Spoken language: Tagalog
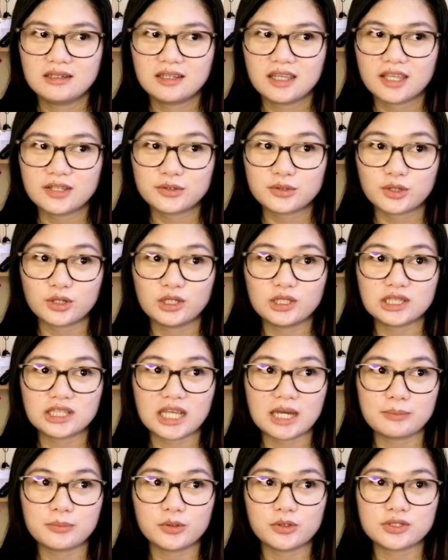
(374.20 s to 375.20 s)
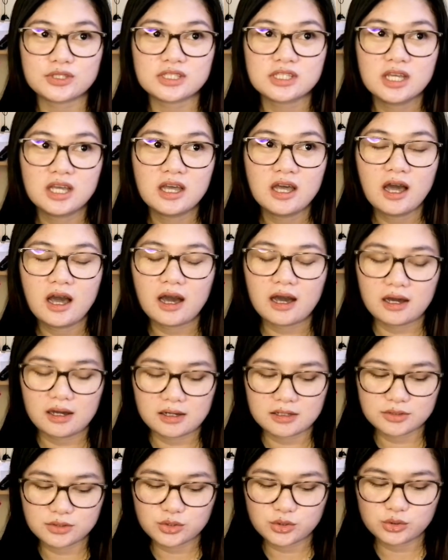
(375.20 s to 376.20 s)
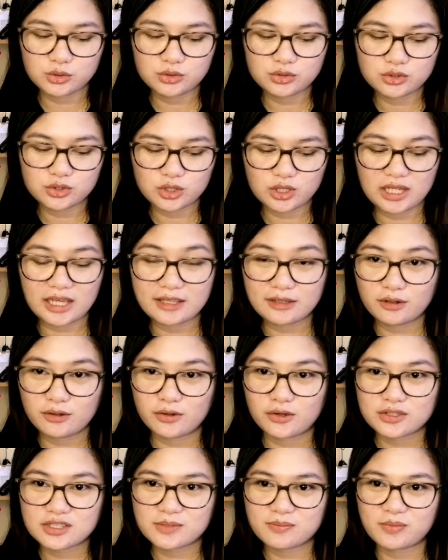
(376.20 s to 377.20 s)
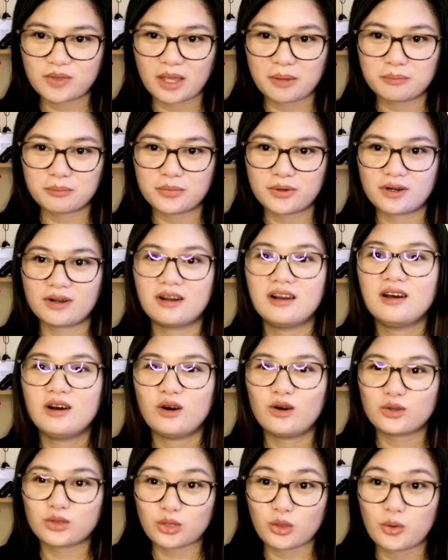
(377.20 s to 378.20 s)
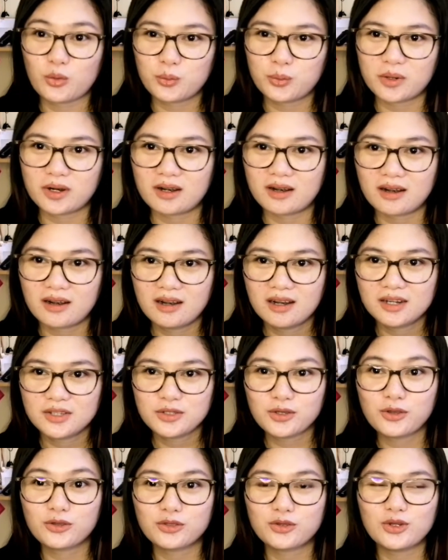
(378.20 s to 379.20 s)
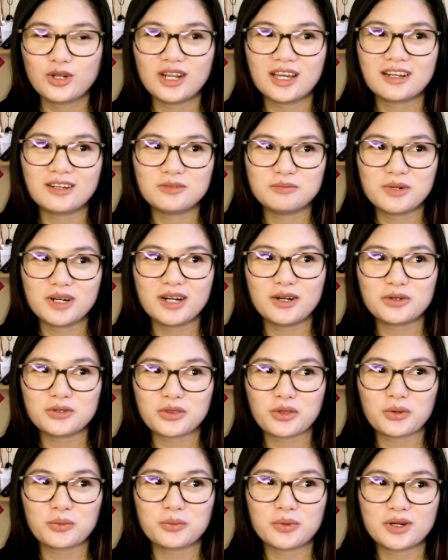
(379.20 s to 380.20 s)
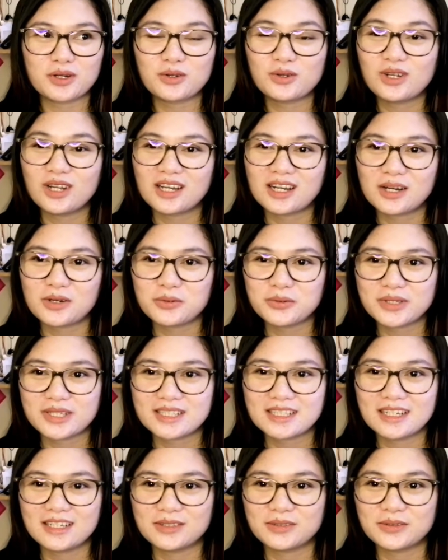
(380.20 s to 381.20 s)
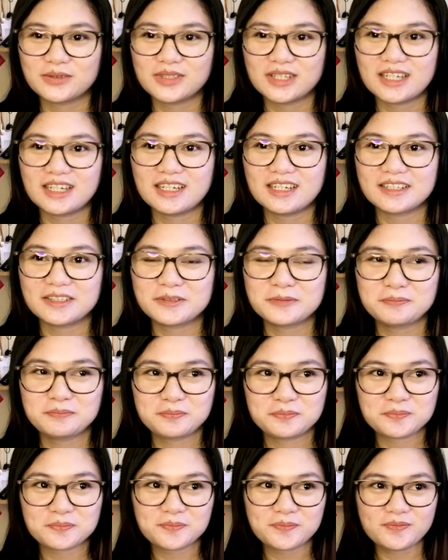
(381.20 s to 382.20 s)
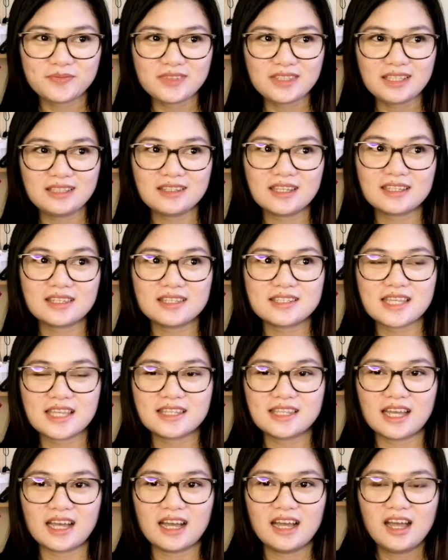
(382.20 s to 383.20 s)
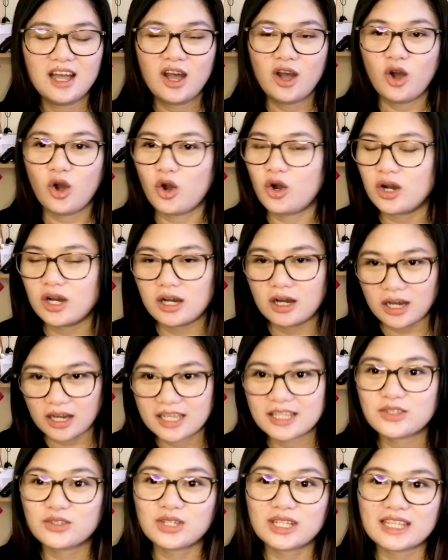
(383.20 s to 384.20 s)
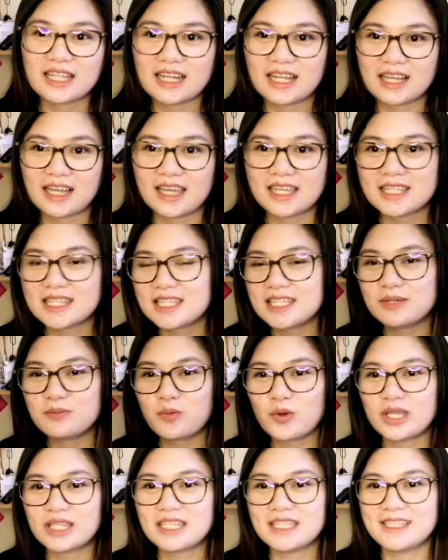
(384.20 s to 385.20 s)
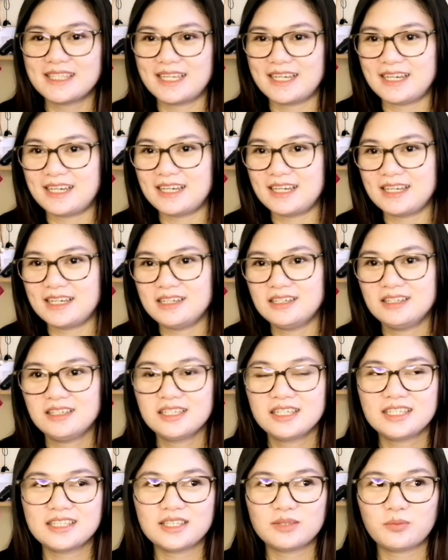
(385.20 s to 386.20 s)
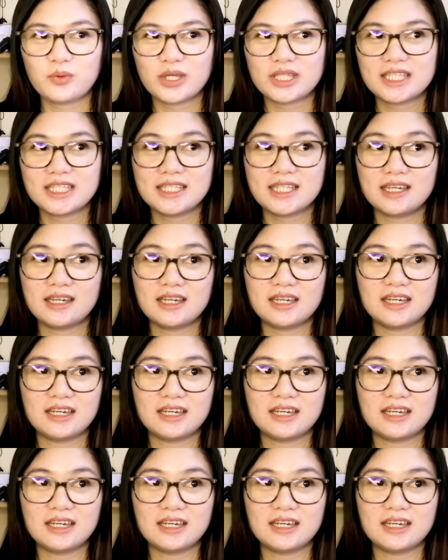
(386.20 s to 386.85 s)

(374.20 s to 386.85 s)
enroll tapos uh, June, July, August, September, October. Yun, dun lang, mga October, dun lang ako nag, ano, nag, nag-decide na, uh, ito na talaga, hindi pwede na, hindi pwede na,